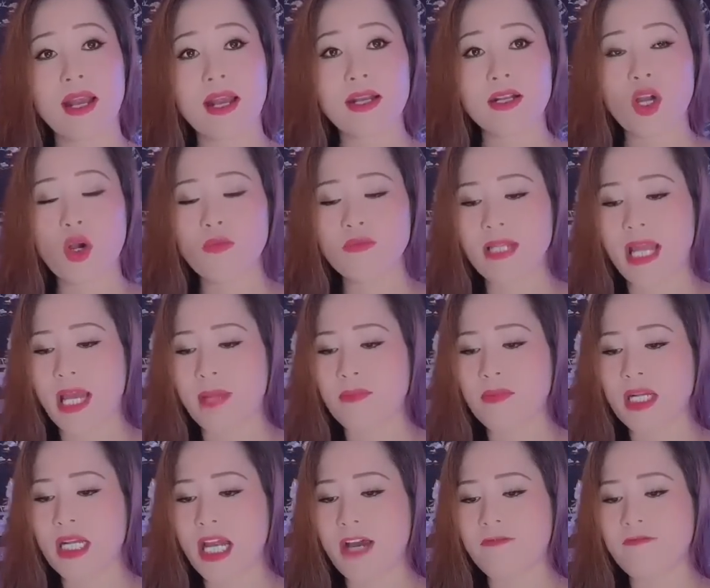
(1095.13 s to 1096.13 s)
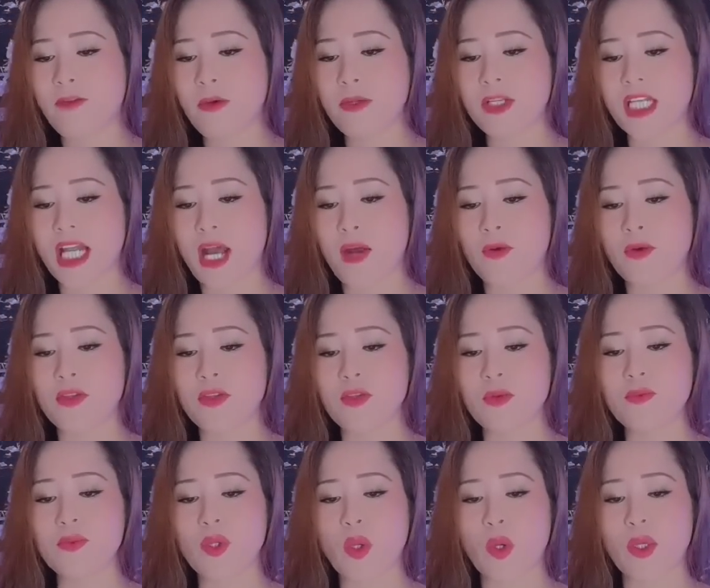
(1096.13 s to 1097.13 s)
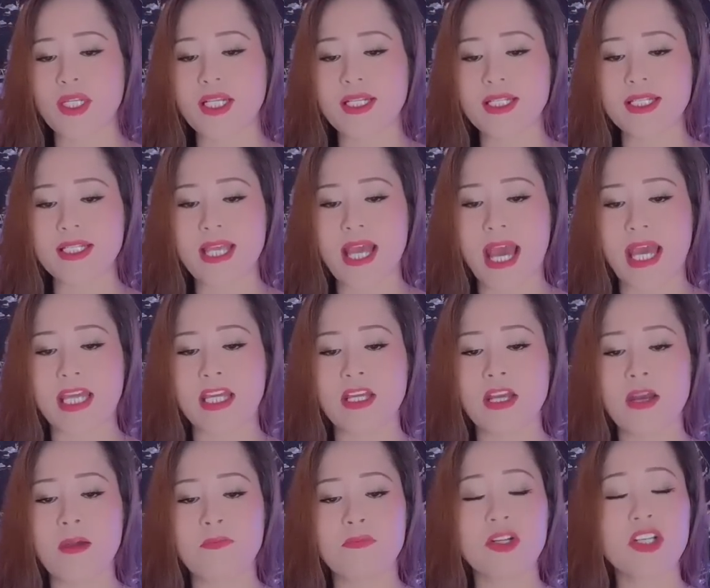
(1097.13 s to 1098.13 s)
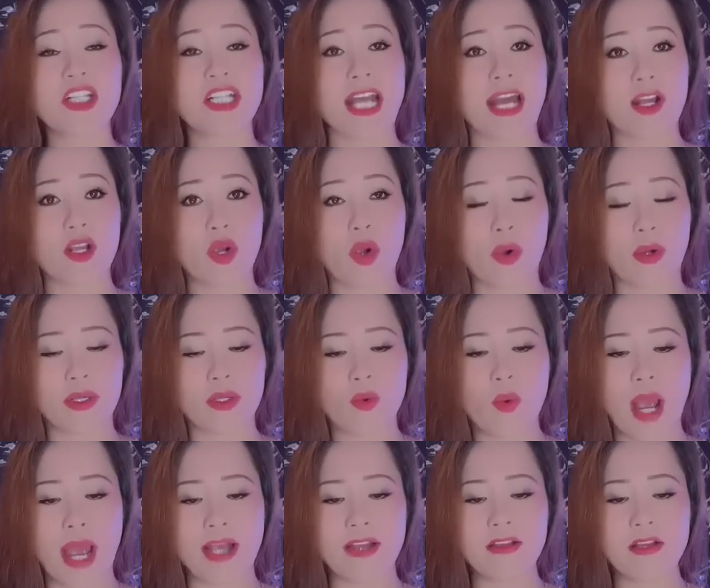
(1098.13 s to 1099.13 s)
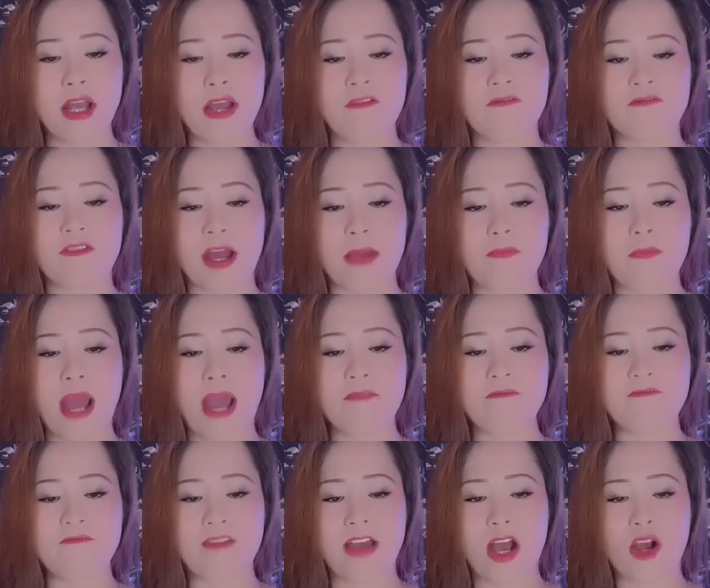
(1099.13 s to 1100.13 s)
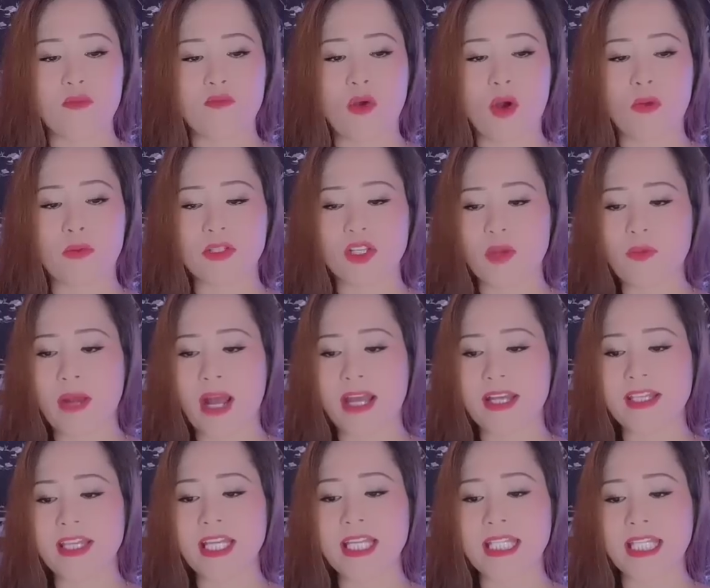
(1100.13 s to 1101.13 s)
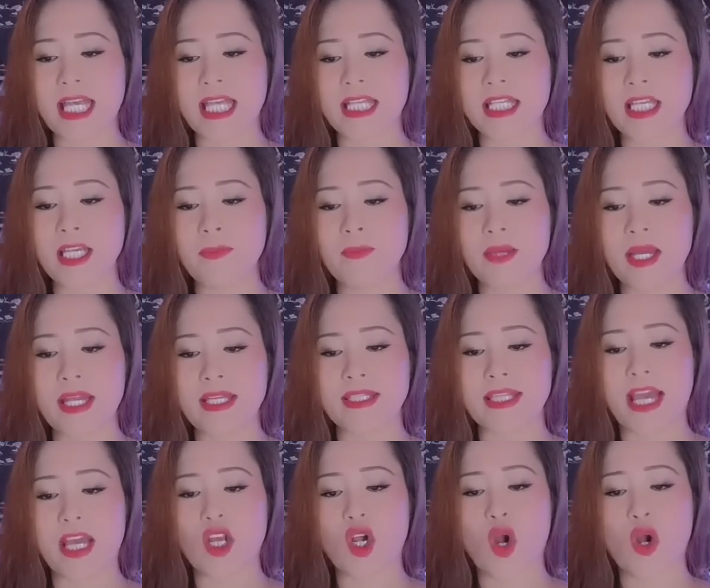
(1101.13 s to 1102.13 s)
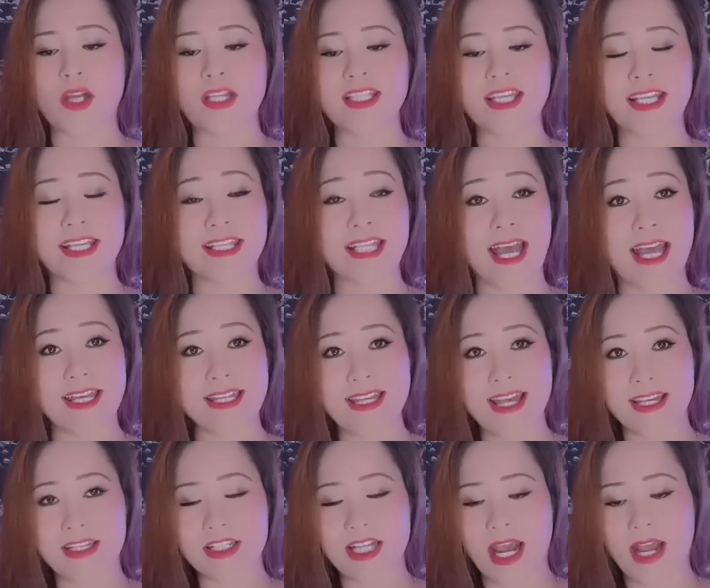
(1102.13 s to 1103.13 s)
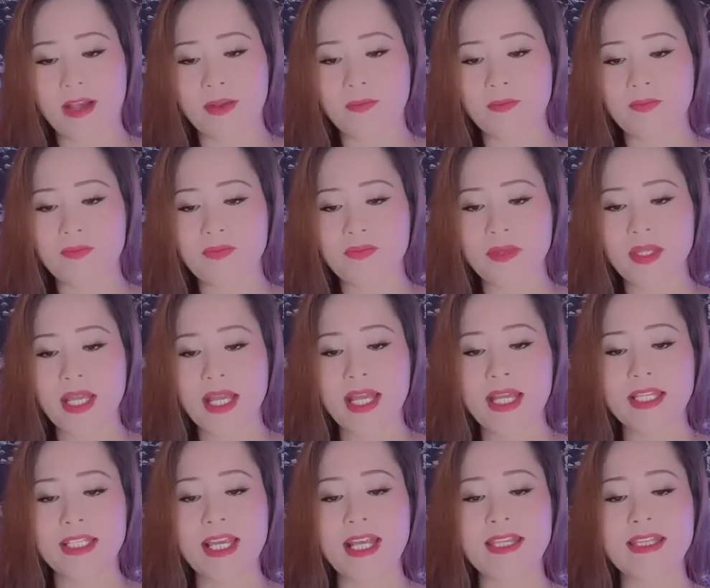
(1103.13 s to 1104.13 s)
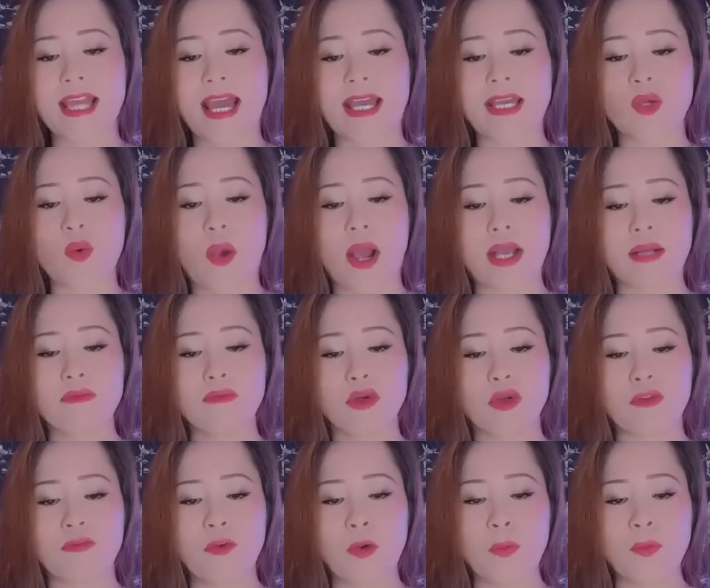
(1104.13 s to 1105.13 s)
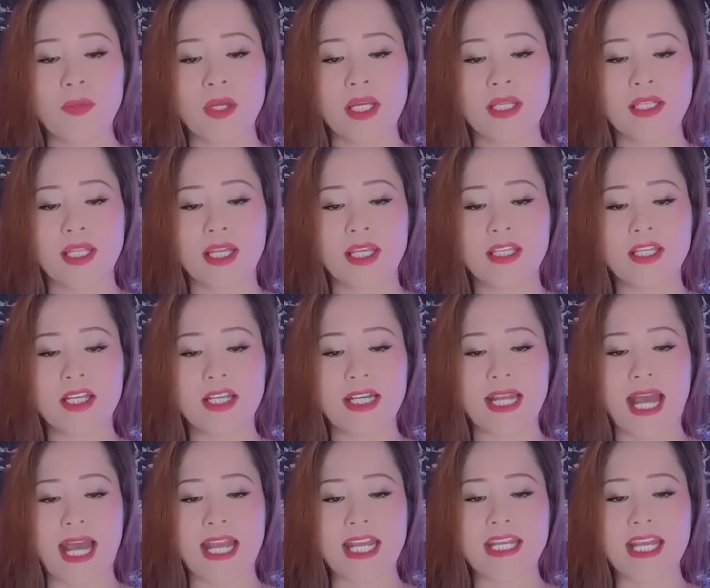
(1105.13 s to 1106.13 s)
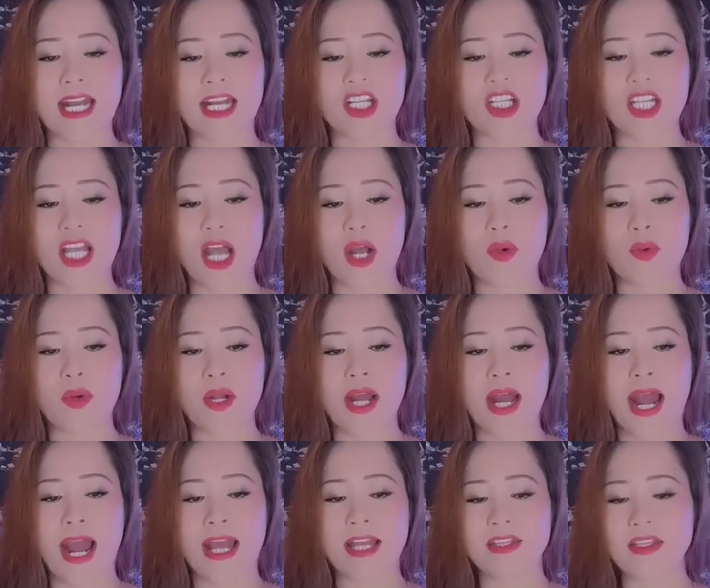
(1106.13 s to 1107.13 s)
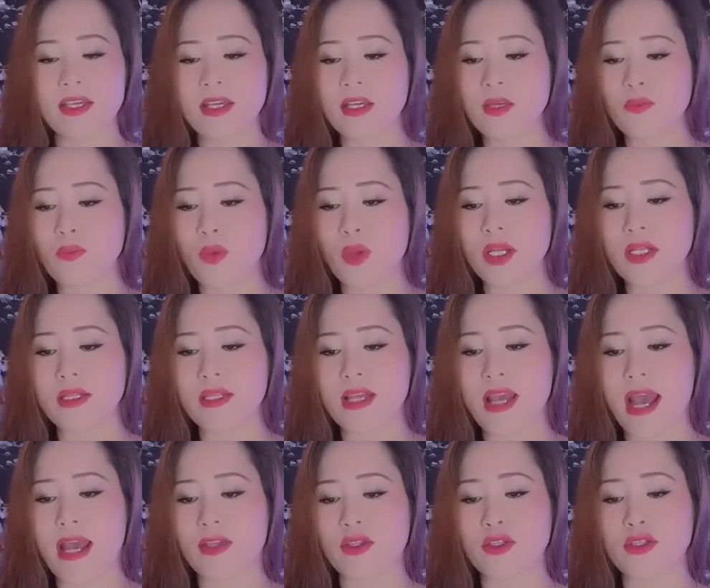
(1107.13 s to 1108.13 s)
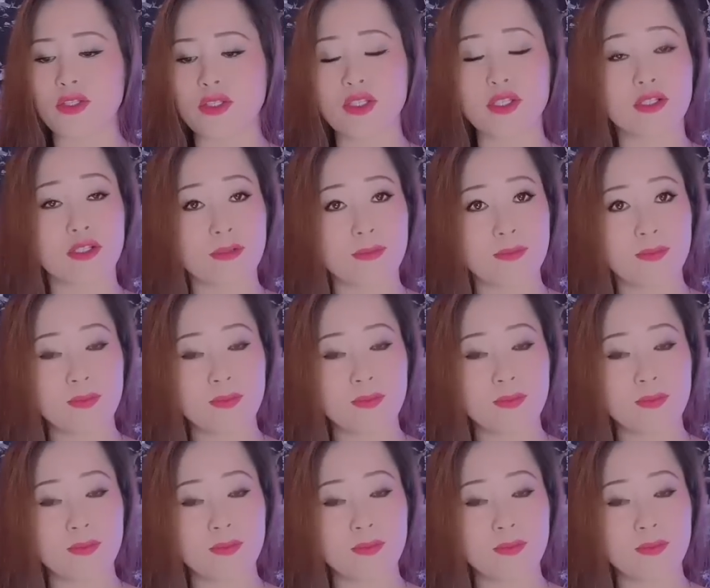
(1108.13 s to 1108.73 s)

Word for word: Không đầy 15 phút sau, chúng tôi đứng dậy, bước ra khỏi quán và bám vào một trong hai chiếc xe Jeep chạy khỏi thị xã Nha Trang. Xe chạy khoảng 10 phút thì dừng lại đằng sau hai chiếc buýt dài thường thượt